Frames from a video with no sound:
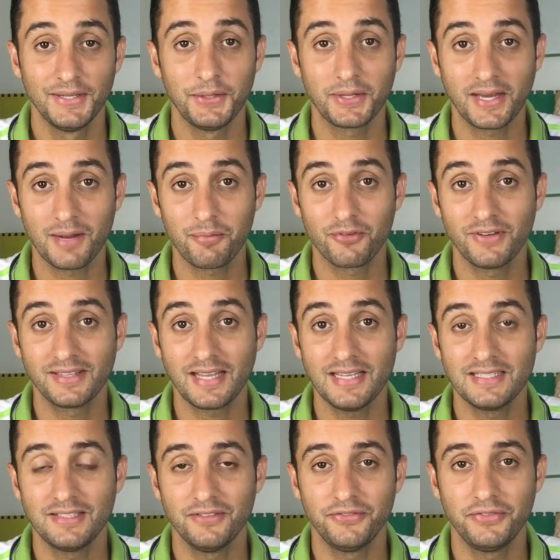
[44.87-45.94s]
E eu quero aproveitar
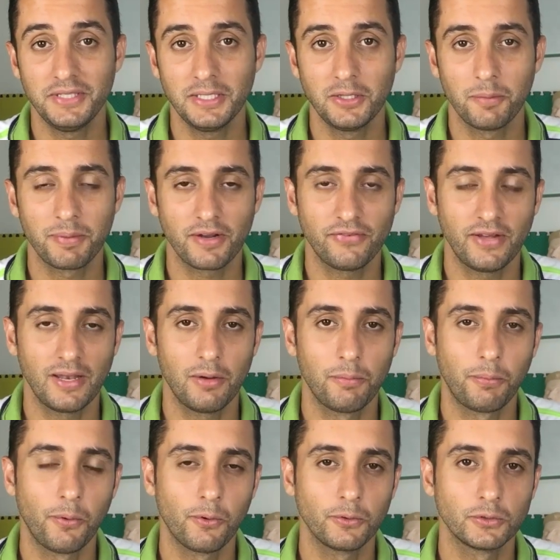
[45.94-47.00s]
esse vídeo para falar um
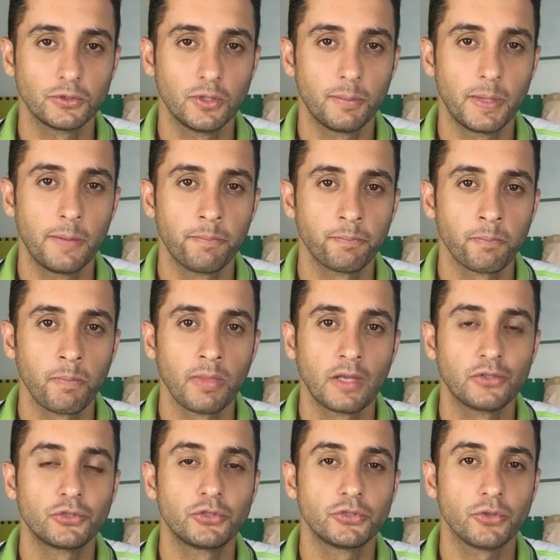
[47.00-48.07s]
pouco sobre
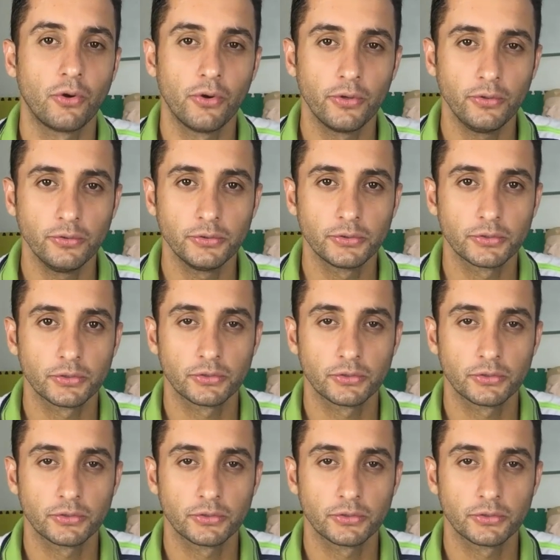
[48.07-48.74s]
sonhos,